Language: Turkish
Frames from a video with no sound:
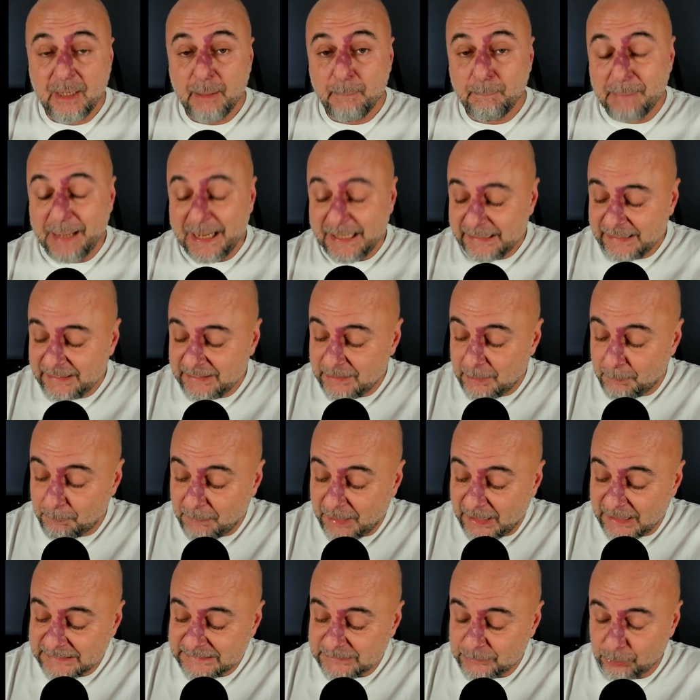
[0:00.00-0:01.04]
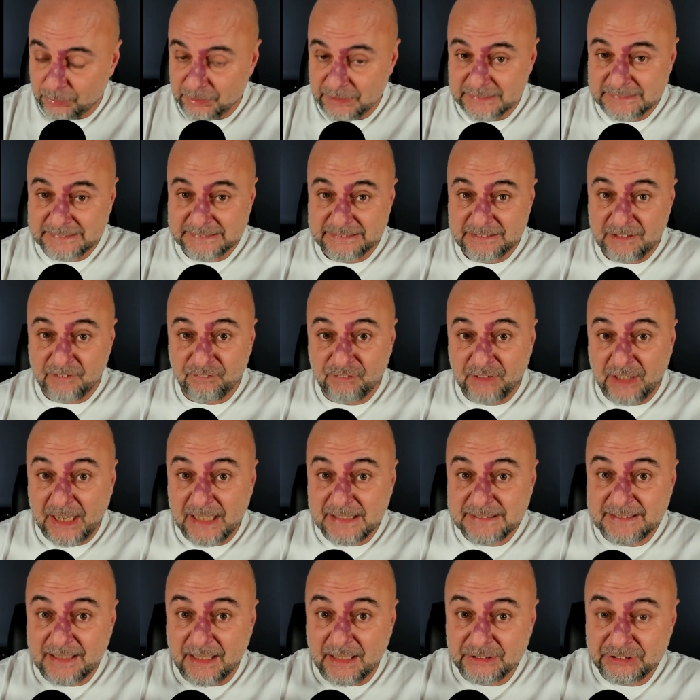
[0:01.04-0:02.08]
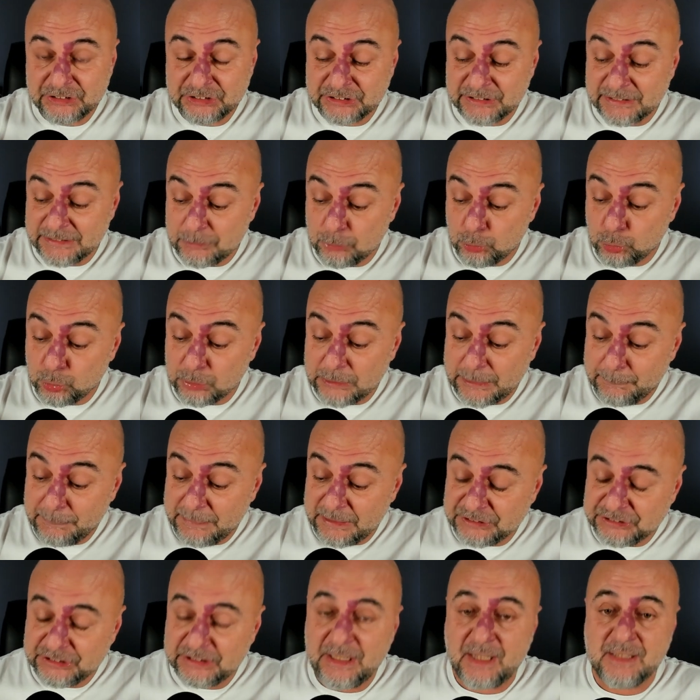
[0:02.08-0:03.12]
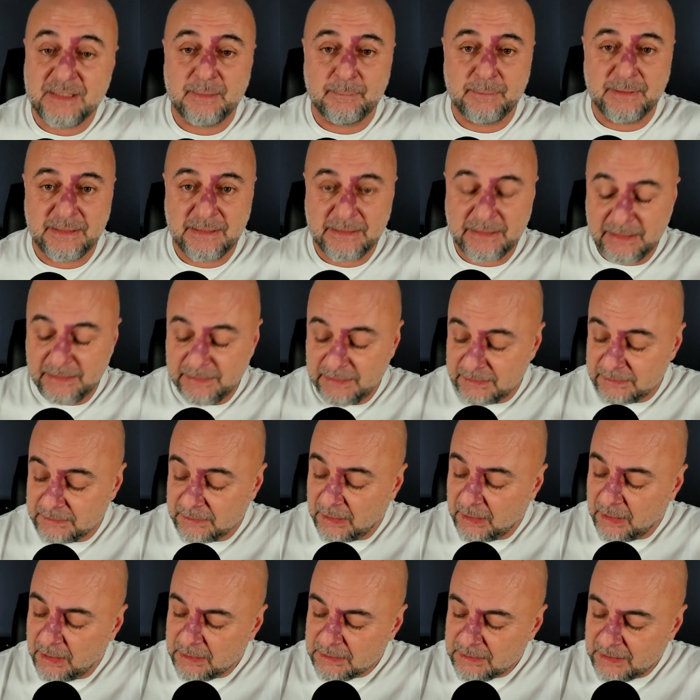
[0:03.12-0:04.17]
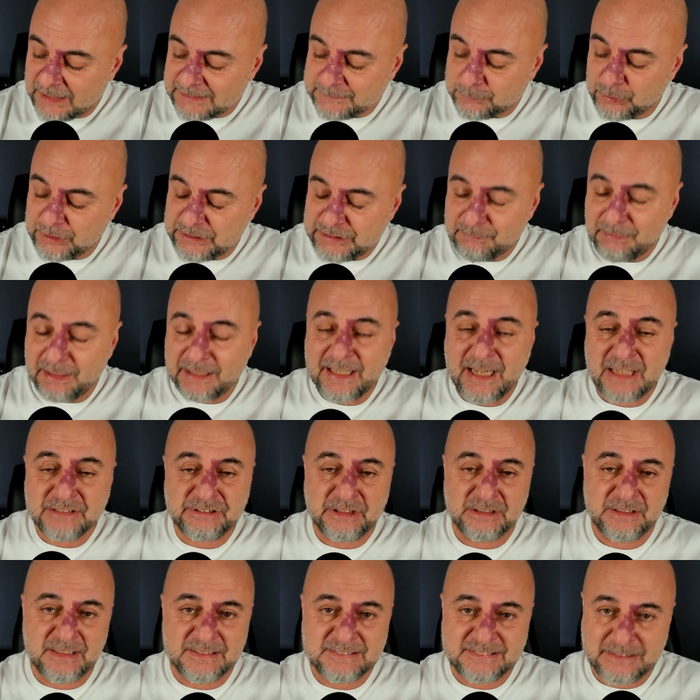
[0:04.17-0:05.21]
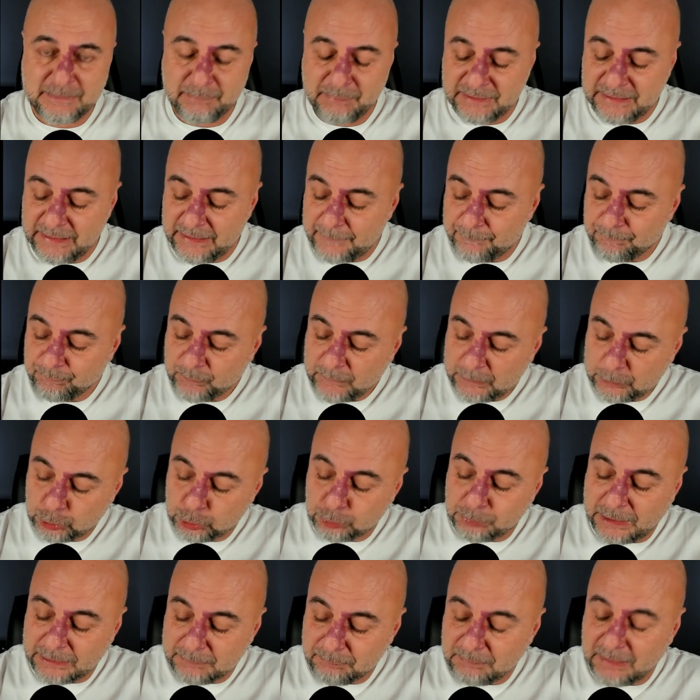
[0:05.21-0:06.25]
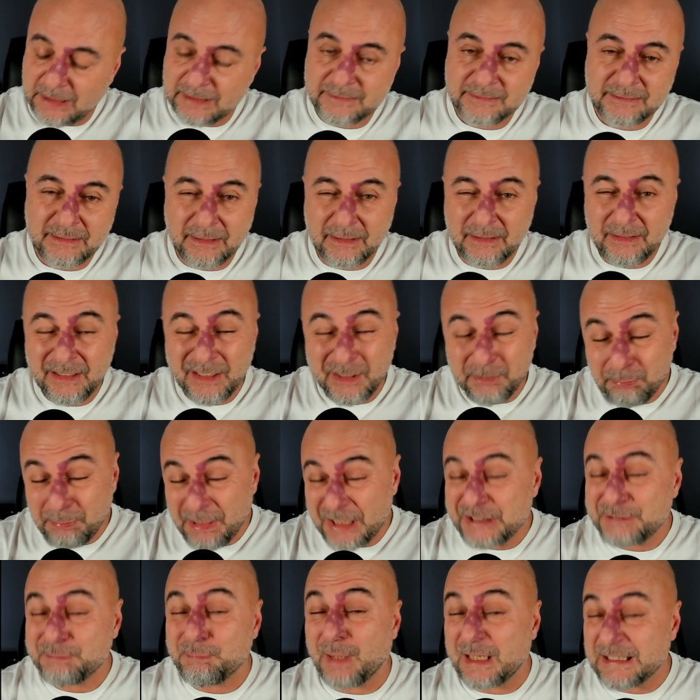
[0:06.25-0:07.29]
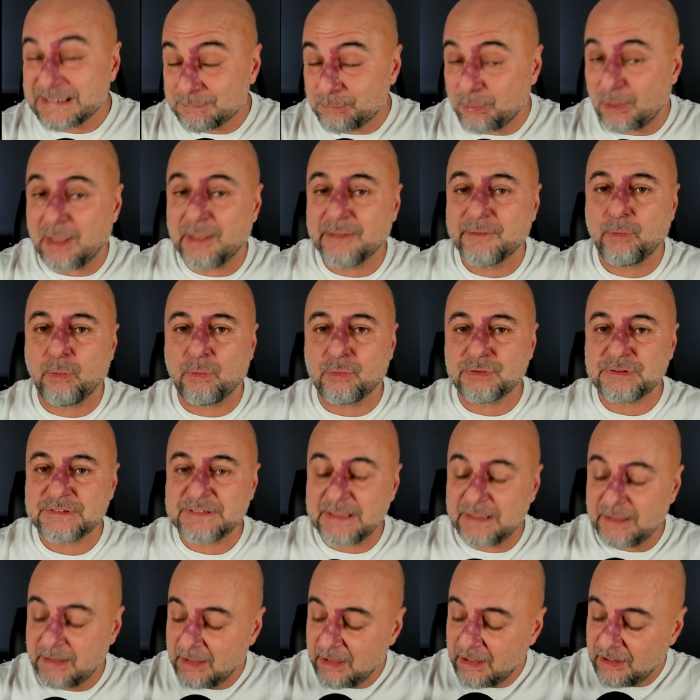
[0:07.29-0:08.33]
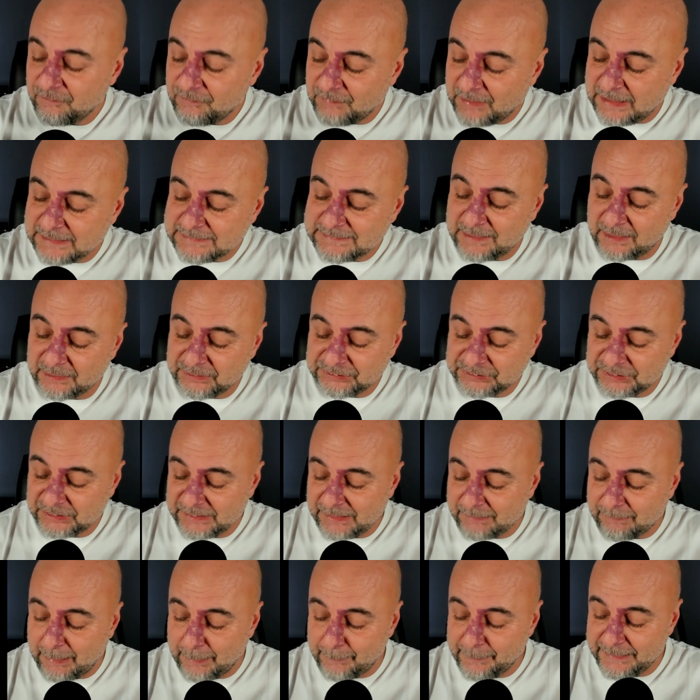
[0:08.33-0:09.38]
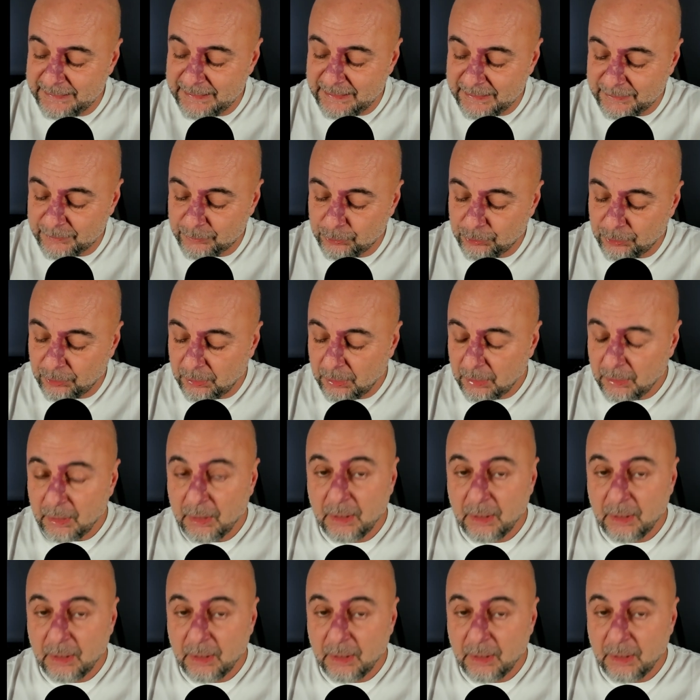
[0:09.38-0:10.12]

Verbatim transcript: Belki de Mart sonrasında faiz artışlarının durabileceği anlamına gelir. Yalnız bu ihtimal gerçekleşse bile Şubat-Mart'ta 25 bas puanda olsa faiz artışları devam eder diyor.